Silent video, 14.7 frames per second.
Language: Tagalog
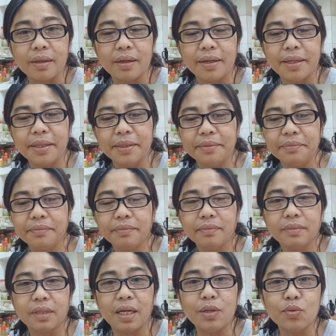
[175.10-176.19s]
Ha?
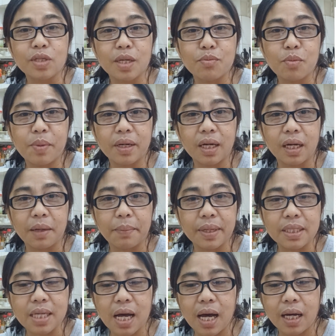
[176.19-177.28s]
Ayusin mo pag
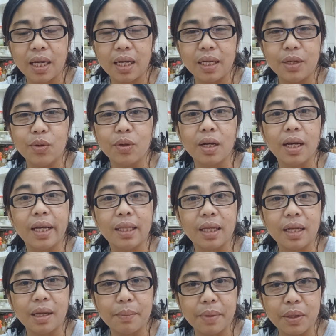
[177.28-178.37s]
nagribat sa akin. Yung
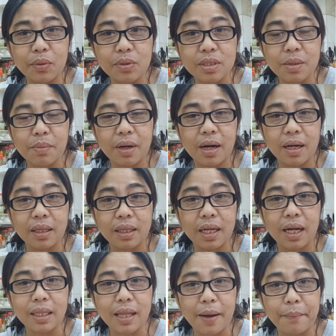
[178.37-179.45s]
related naman doon sa mga
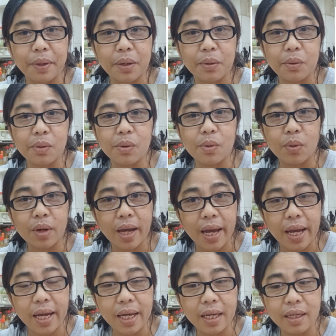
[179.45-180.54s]
tinatopic ko.
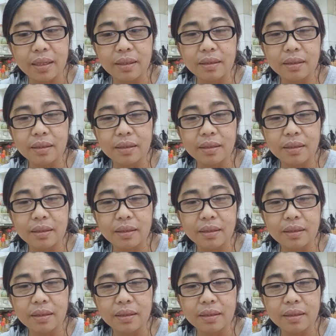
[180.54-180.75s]
Okay?